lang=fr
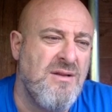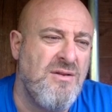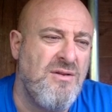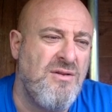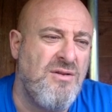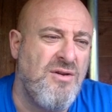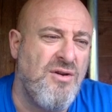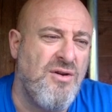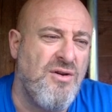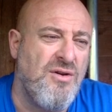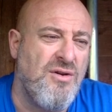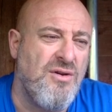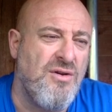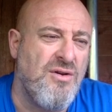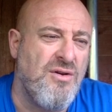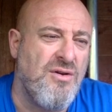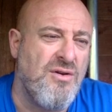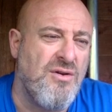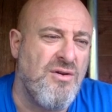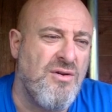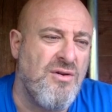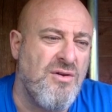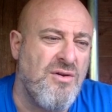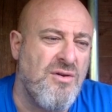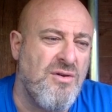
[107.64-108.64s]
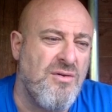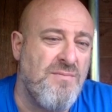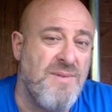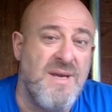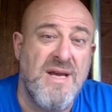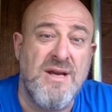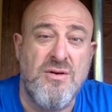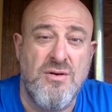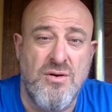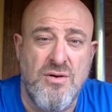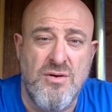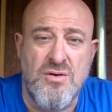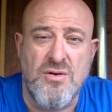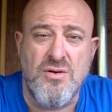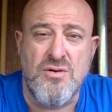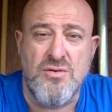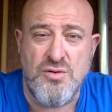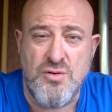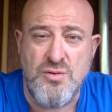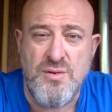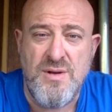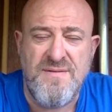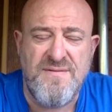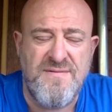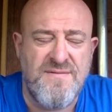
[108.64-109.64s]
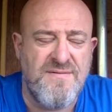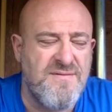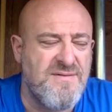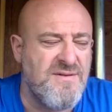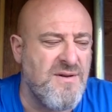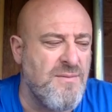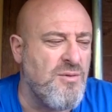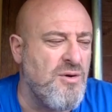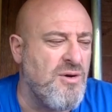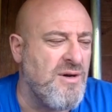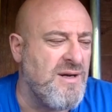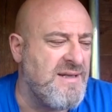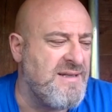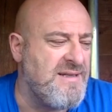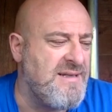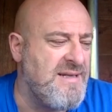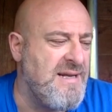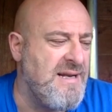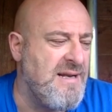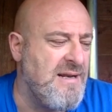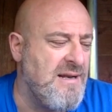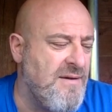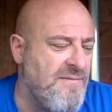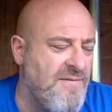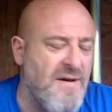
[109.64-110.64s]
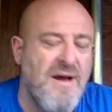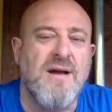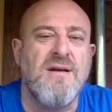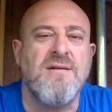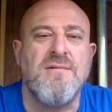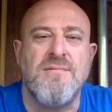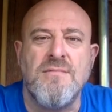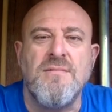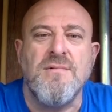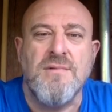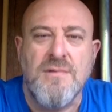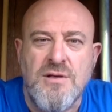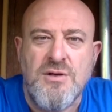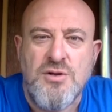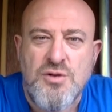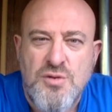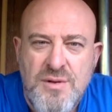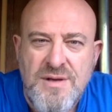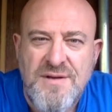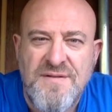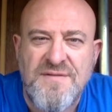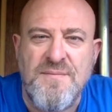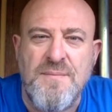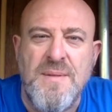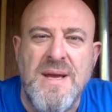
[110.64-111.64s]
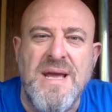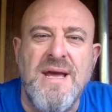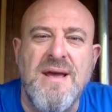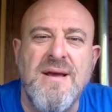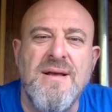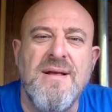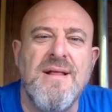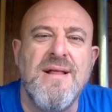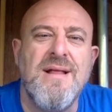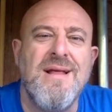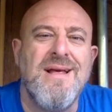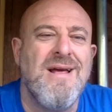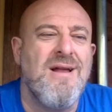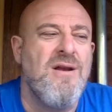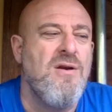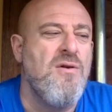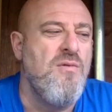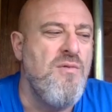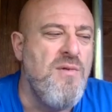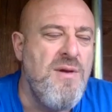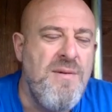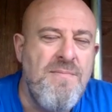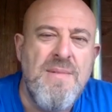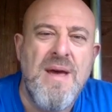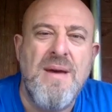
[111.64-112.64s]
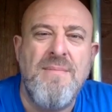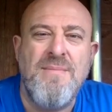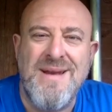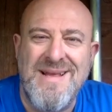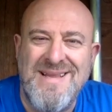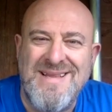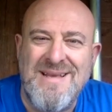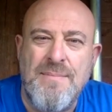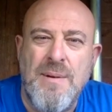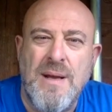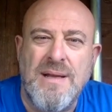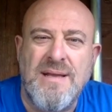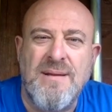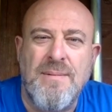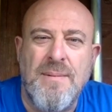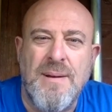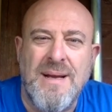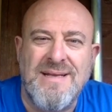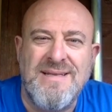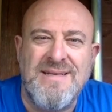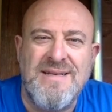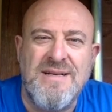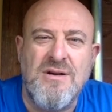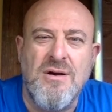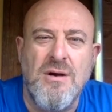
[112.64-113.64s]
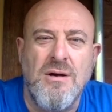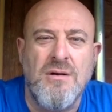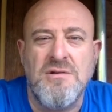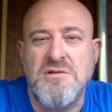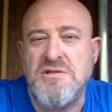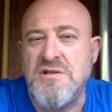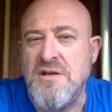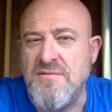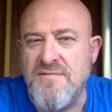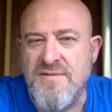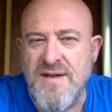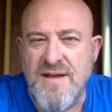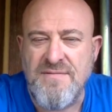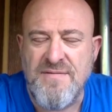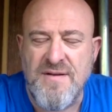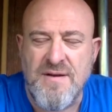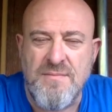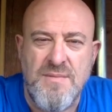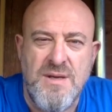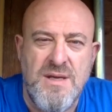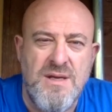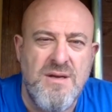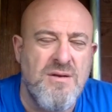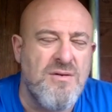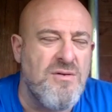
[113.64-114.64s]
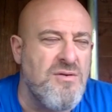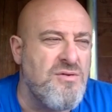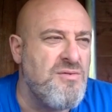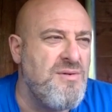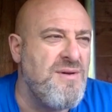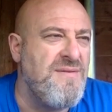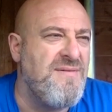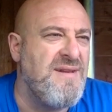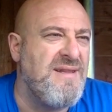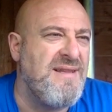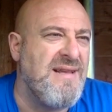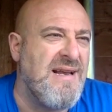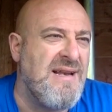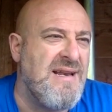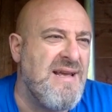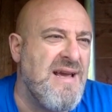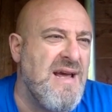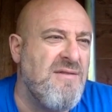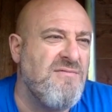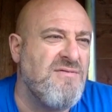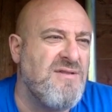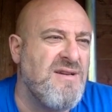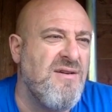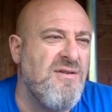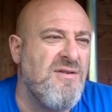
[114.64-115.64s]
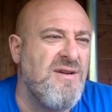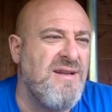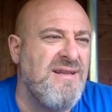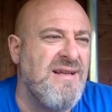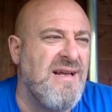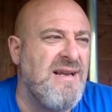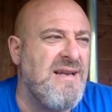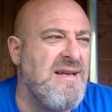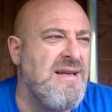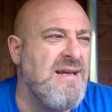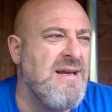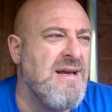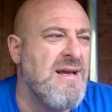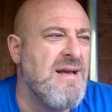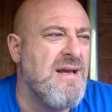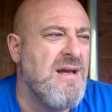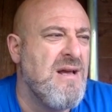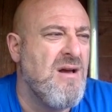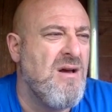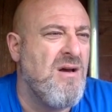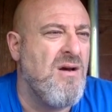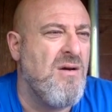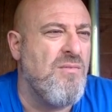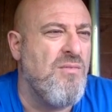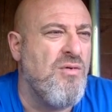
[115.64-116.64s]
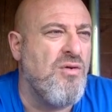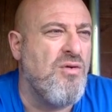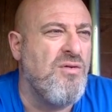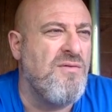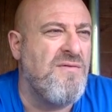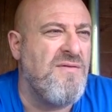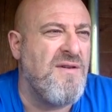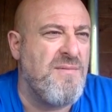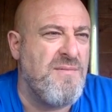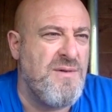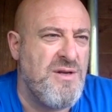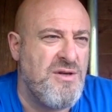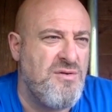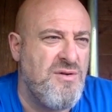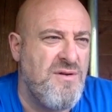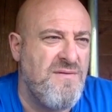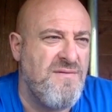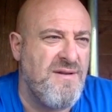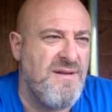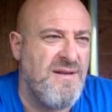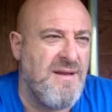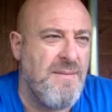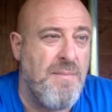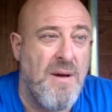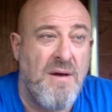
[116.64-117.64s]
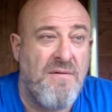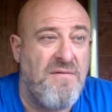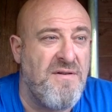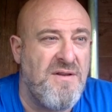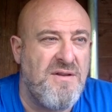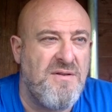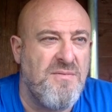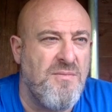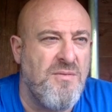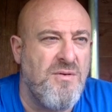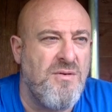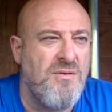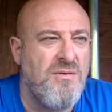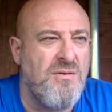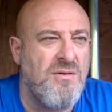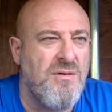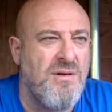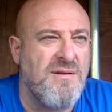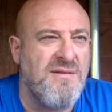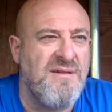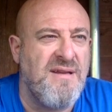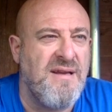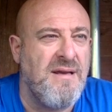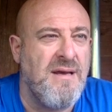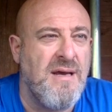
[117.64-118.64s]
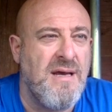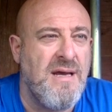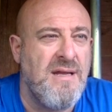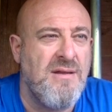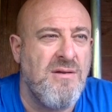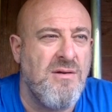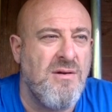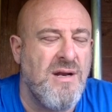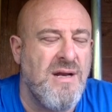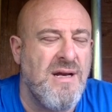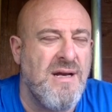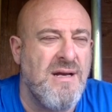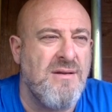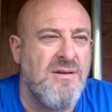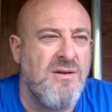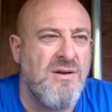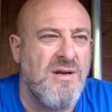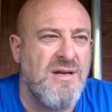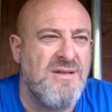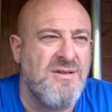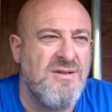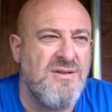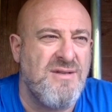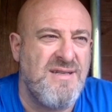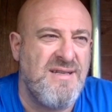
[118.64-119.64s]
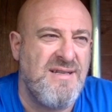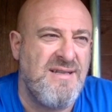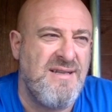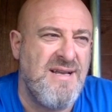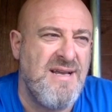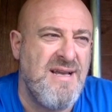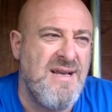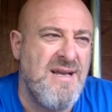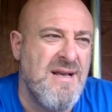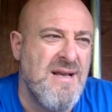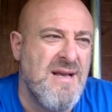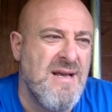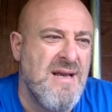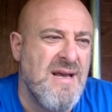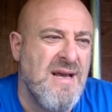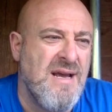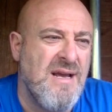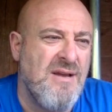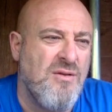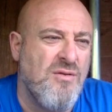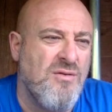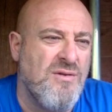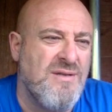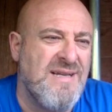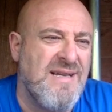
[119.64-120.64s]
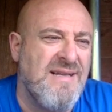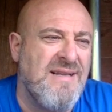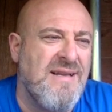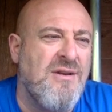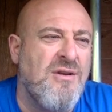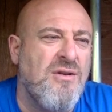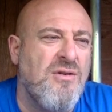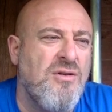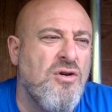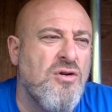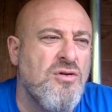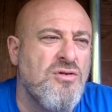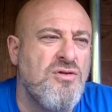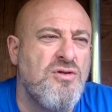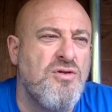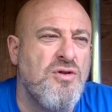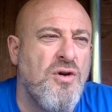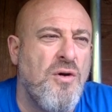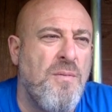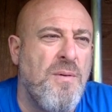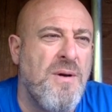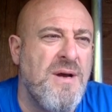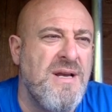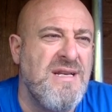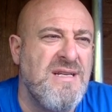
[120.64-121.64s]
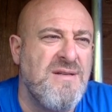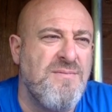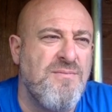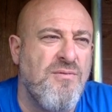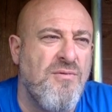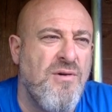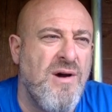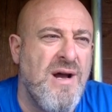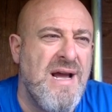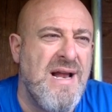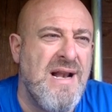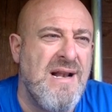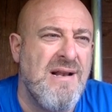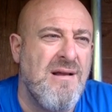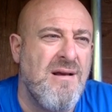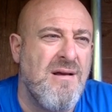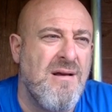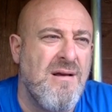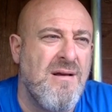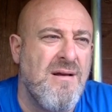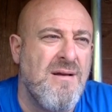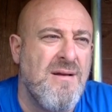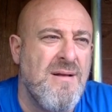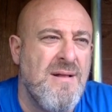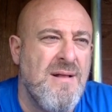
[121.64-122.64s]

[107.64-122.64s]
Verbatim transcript: de, bien que juif, semblerait-il, enfin, juif, mais lui-même n'était pas pratiquant, c'est une vieille famille juive italienne, vous savez, en Italie, beaucoup de familles juives étaient parfaitement intégrées dans la, société. Et donc ça a été une grosse surprise pour elle, euh,